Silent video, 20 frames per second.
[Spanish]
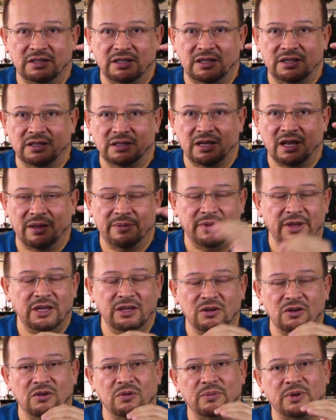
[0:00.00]
Del
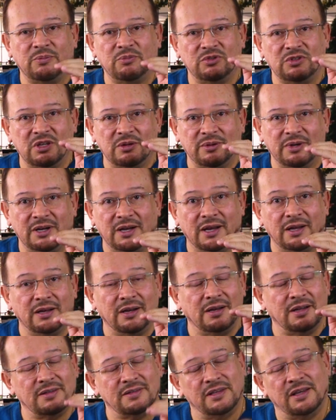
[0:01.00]
cabello vamos a bajar
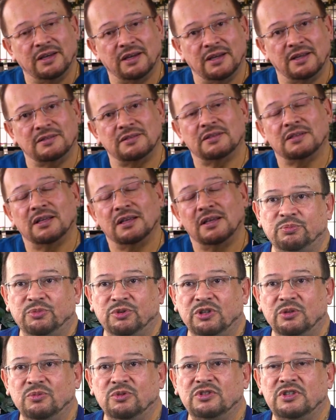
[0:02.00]
a las cejas.
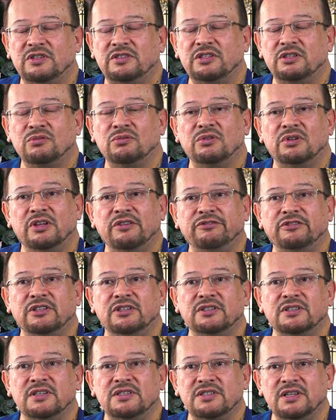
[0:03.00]
Podemos hacer un
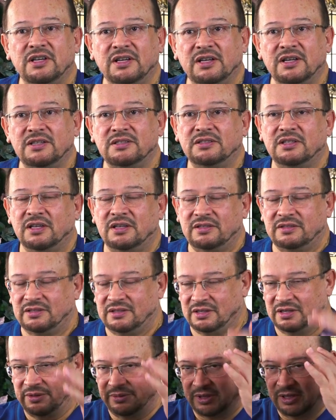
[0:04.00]
lifting de cejas, que
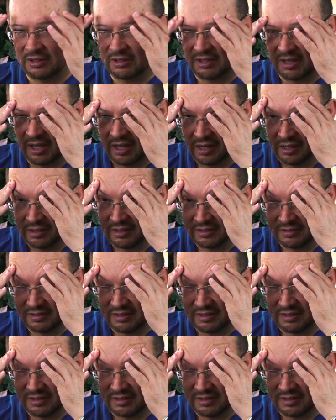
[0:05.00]
es levantar las